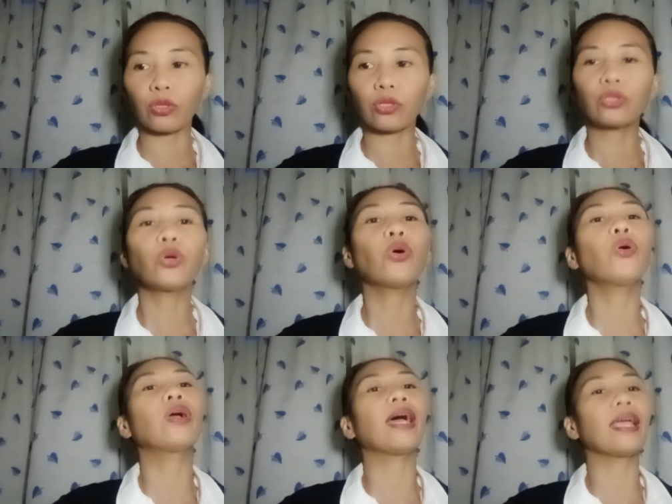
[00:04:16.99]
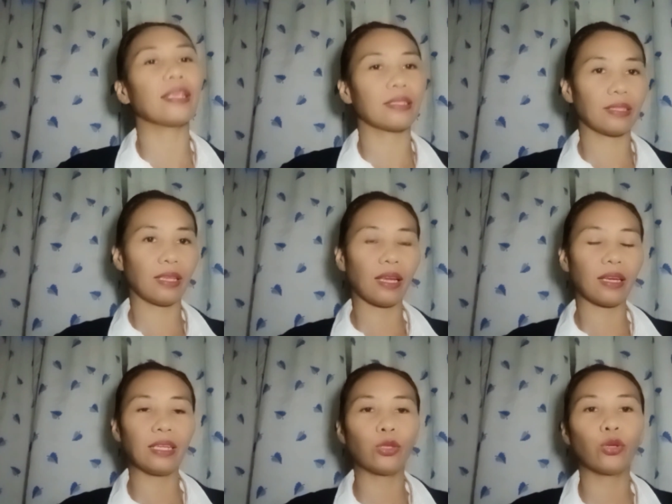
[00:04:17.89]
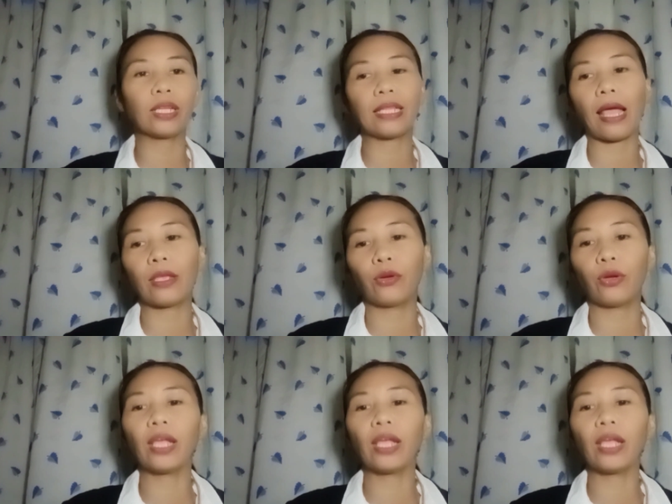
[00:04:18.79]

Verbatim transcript: So guys, dito na tayo.